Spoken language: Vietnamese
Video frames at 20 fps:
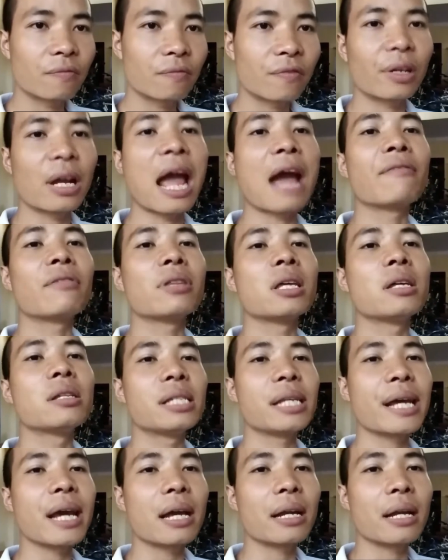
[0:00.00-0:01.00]
ngang với thân
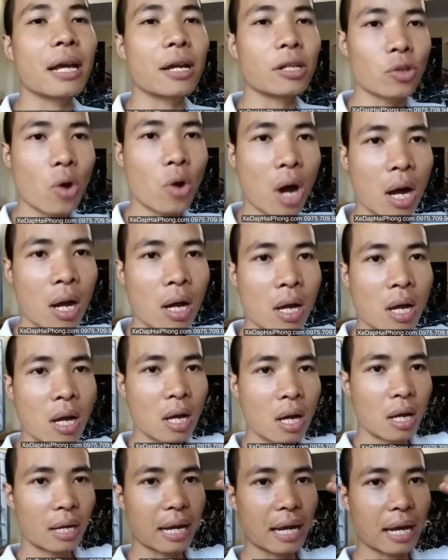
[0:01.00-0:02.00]
xe để cho
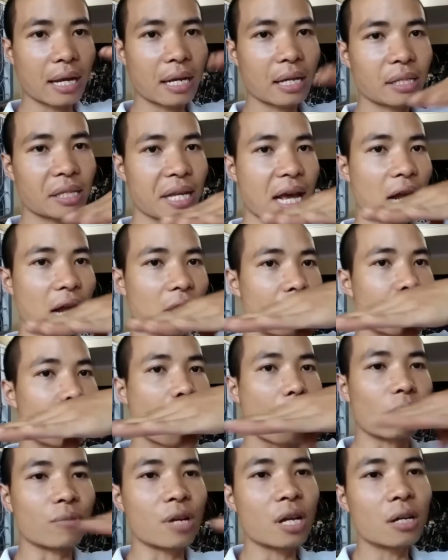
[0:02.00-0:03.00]
cái xe nó
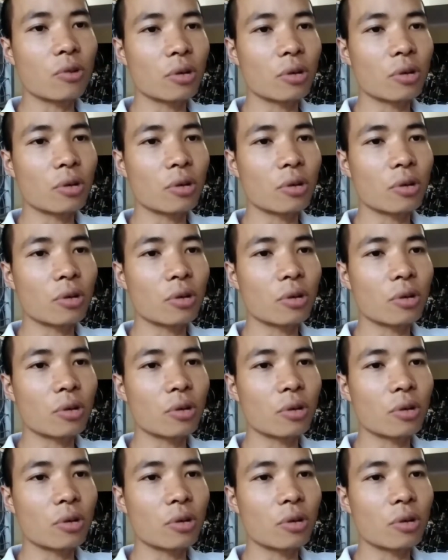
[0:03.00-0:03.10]
mỏng nhất